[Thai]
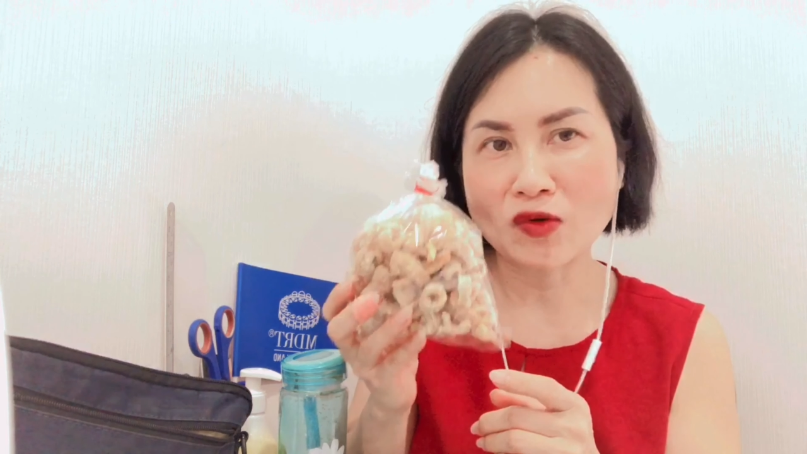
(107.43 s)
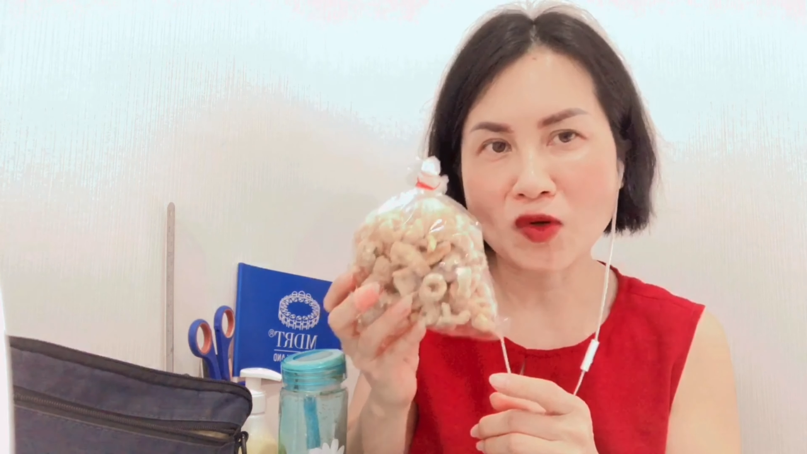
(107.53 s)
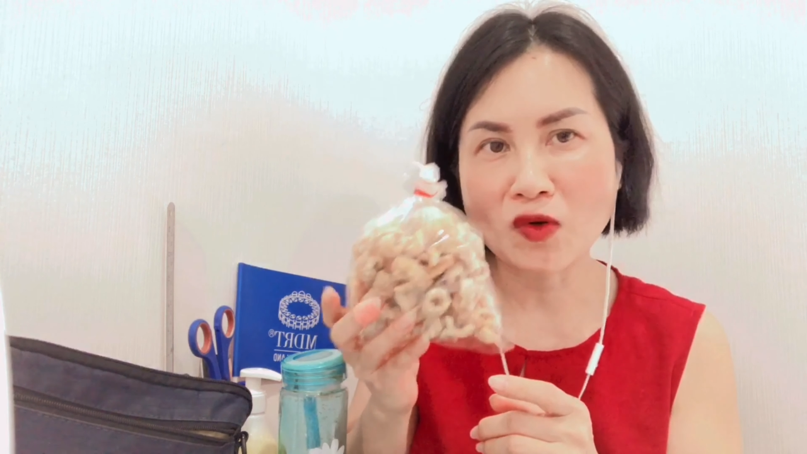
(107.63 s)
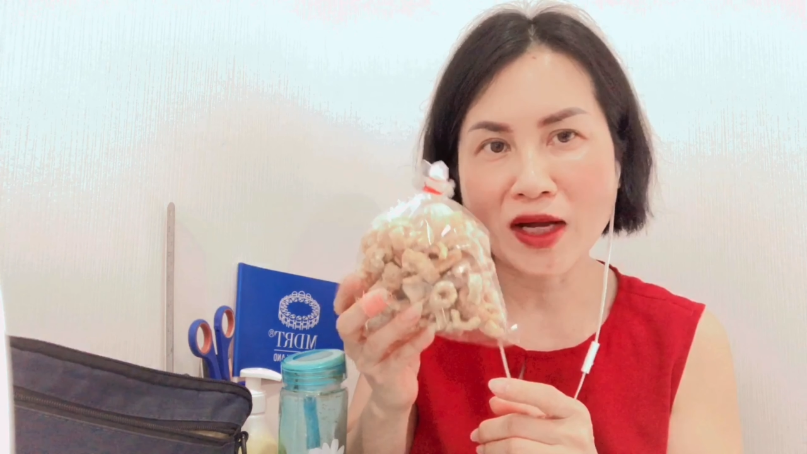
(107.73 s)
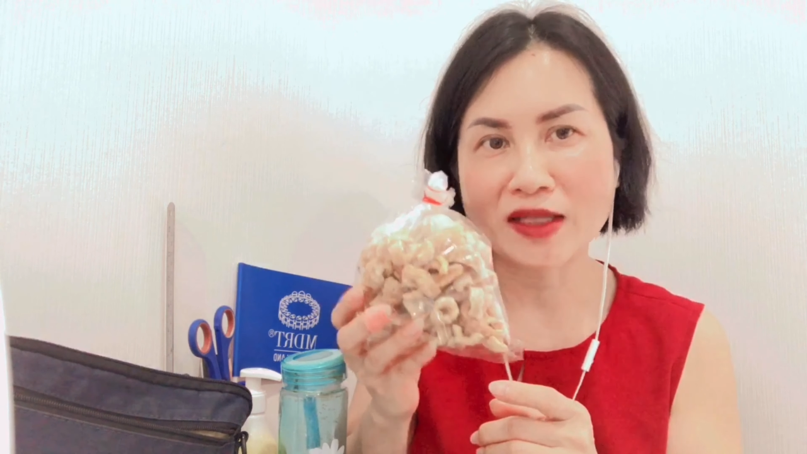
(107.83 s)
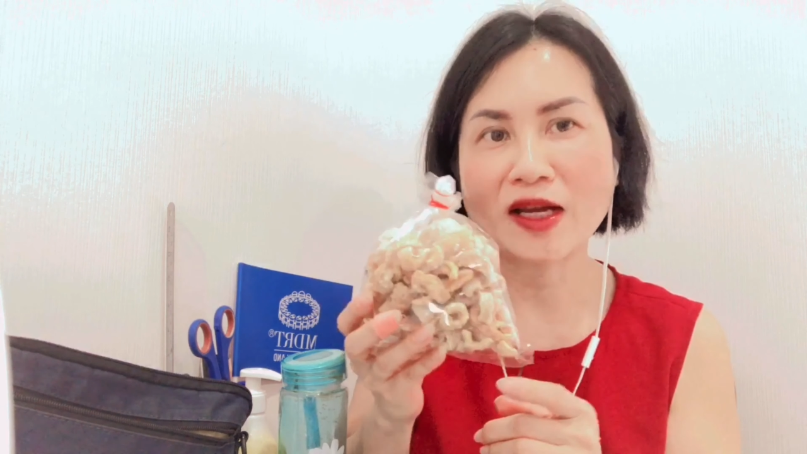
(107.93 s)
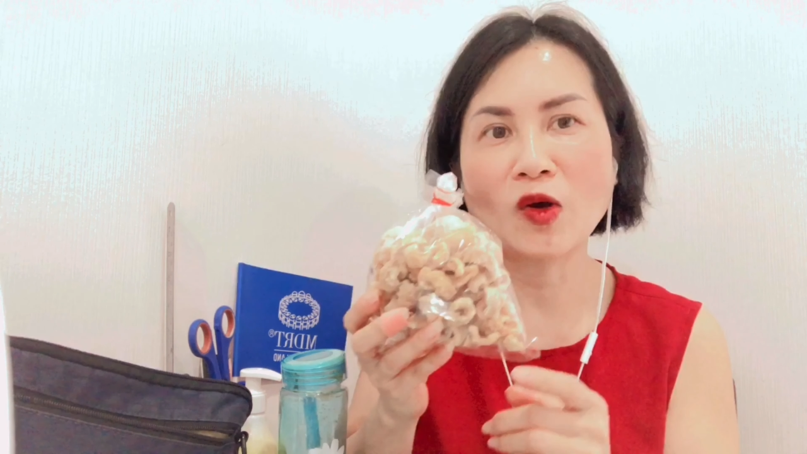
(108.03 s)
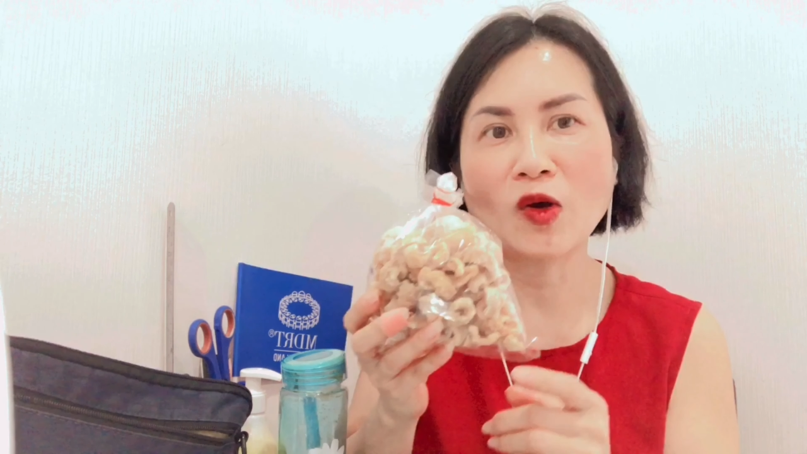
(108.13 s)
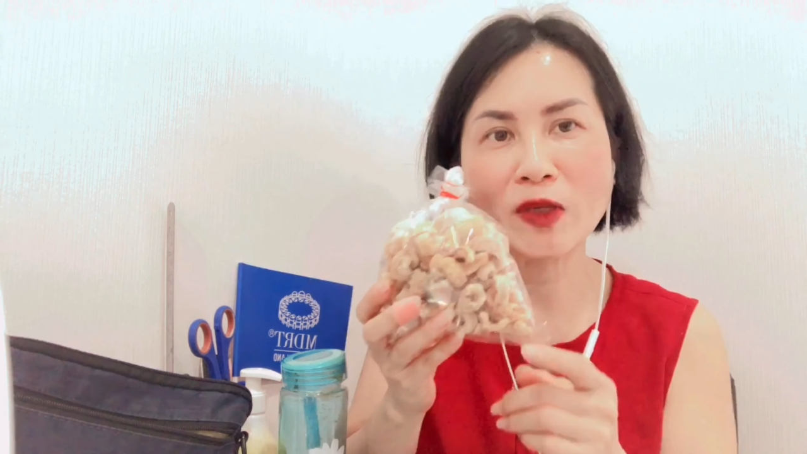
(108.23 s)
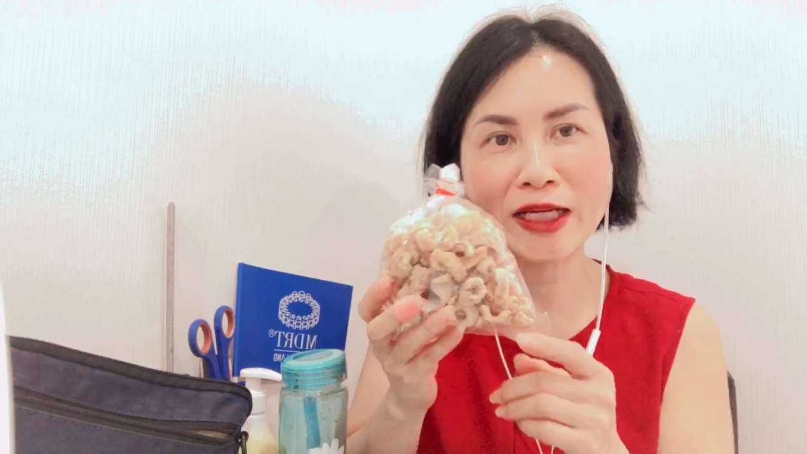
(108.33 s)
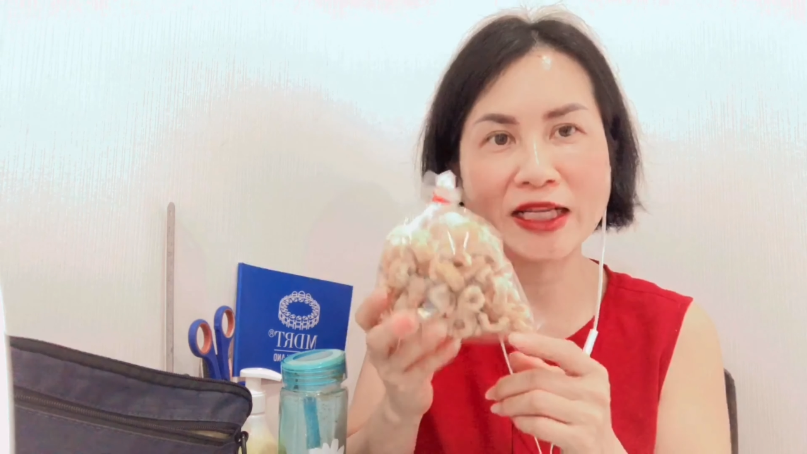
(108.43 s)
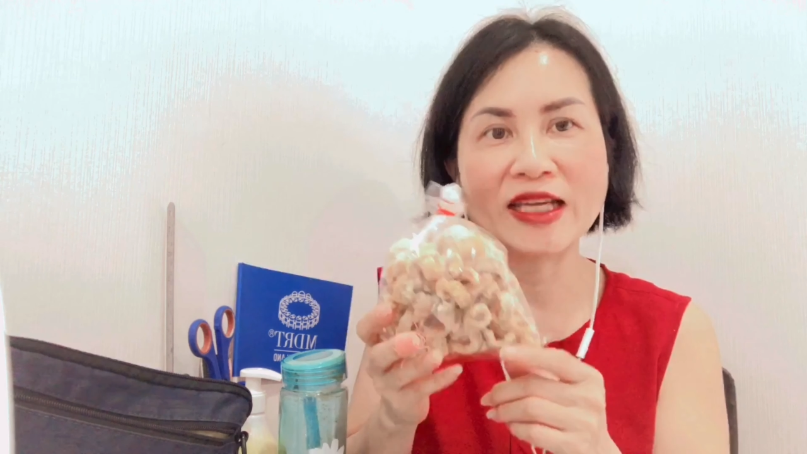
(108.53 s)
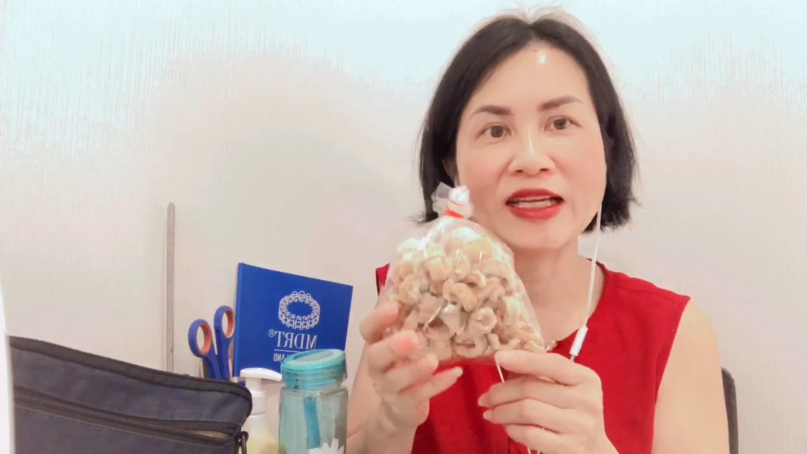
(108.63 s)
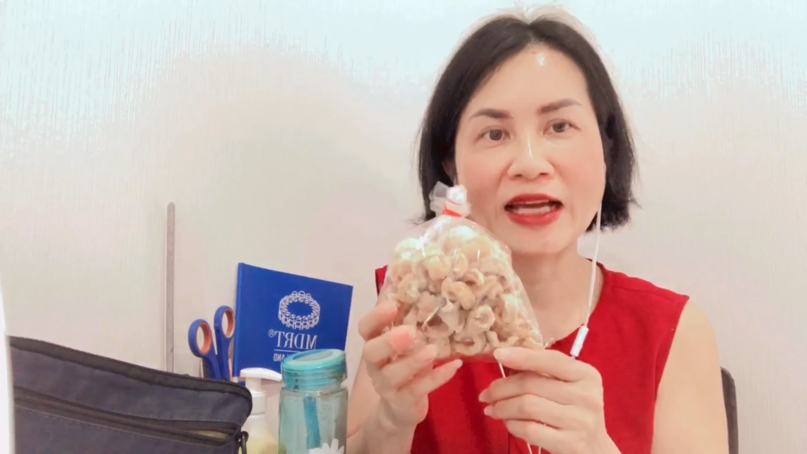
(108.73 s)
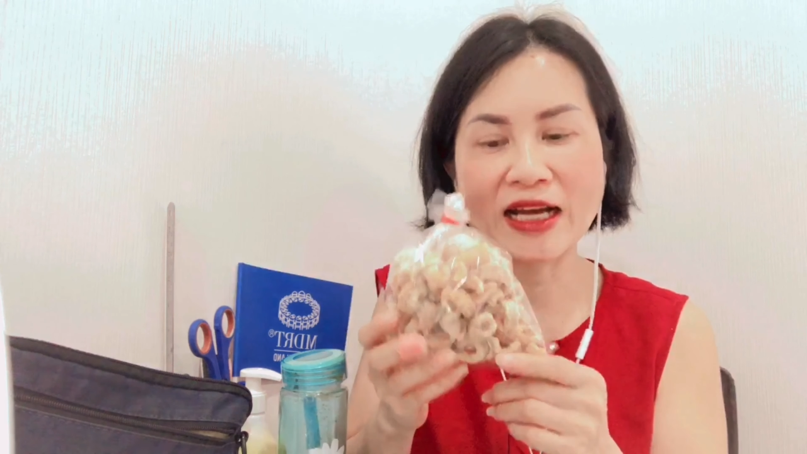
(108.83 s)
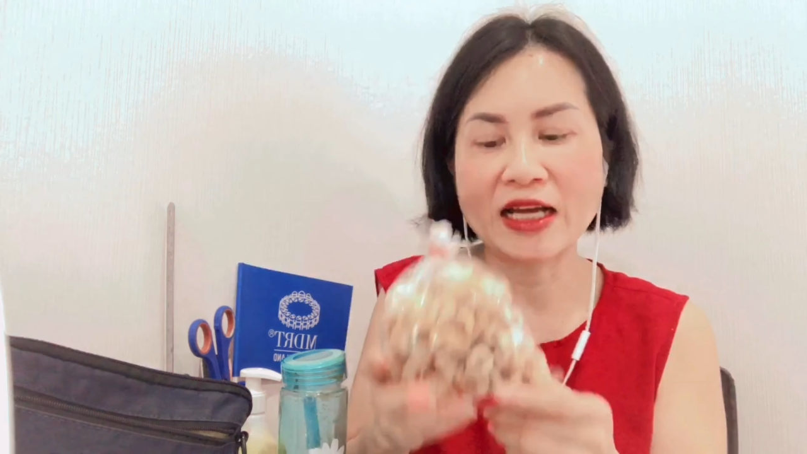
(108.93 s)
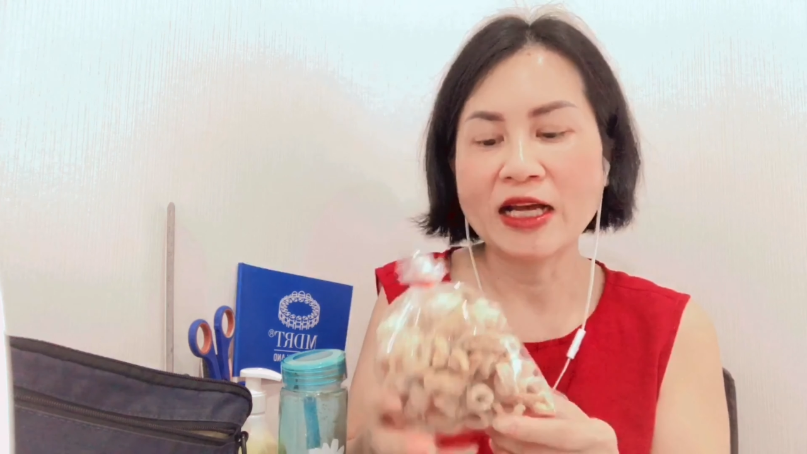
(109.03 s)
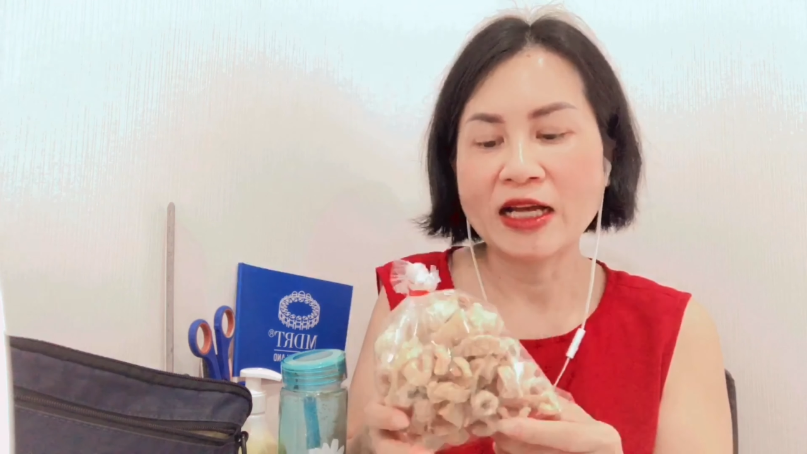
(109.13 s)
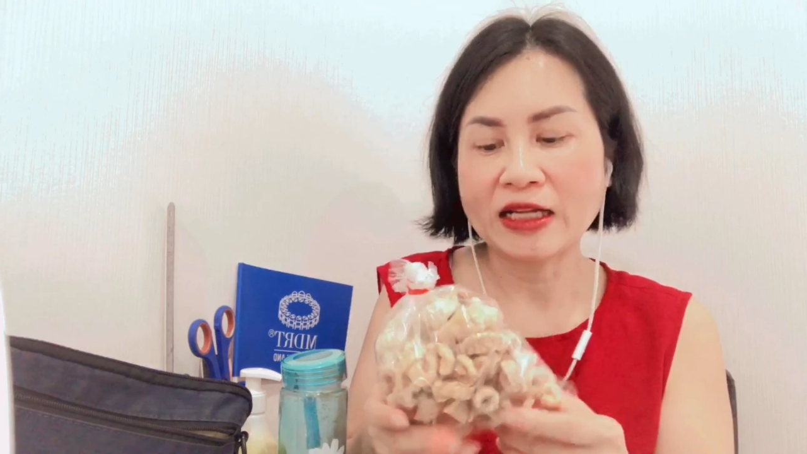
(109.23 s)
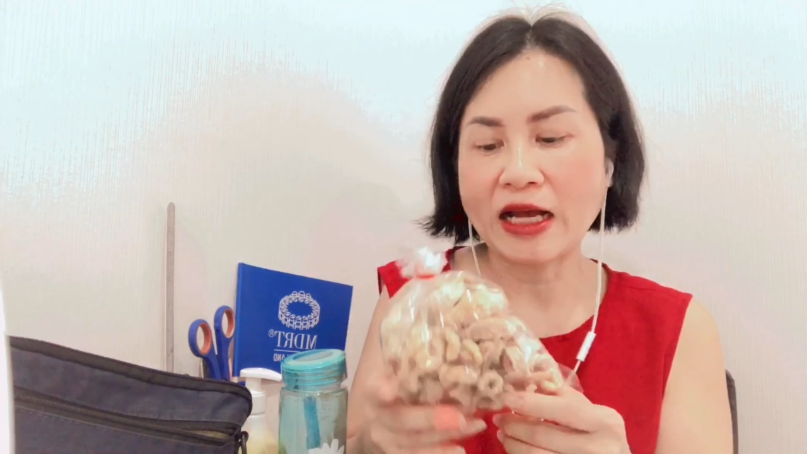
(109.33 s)
ว่า ๆ เท่านั้นเอง นะคะ
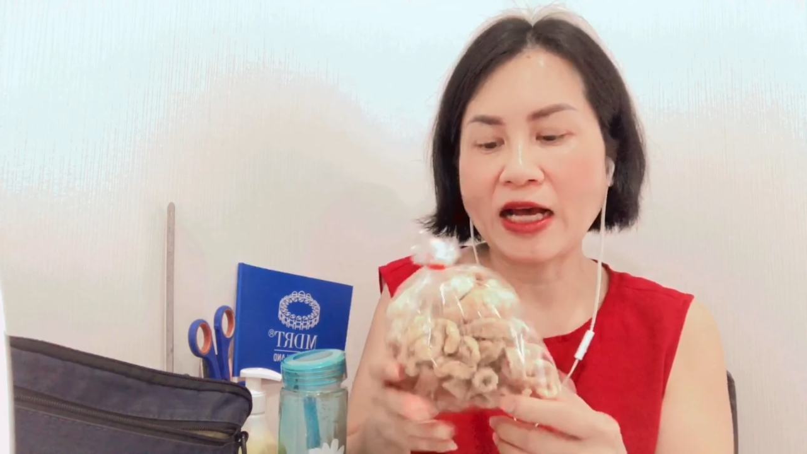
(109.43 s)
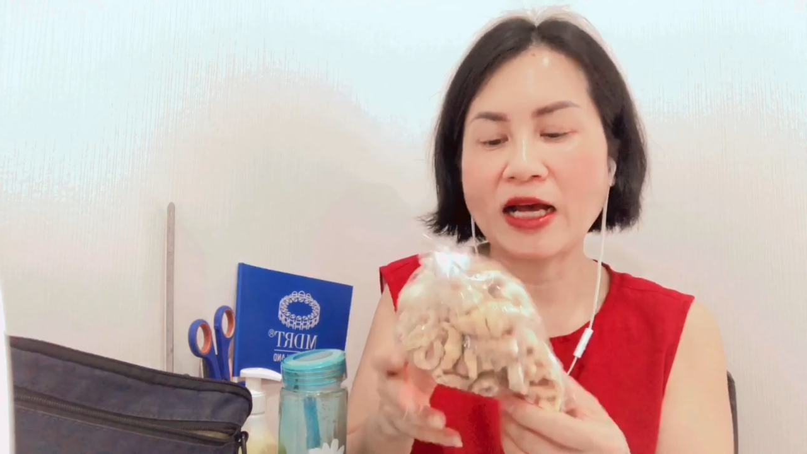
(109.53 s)
ถ้า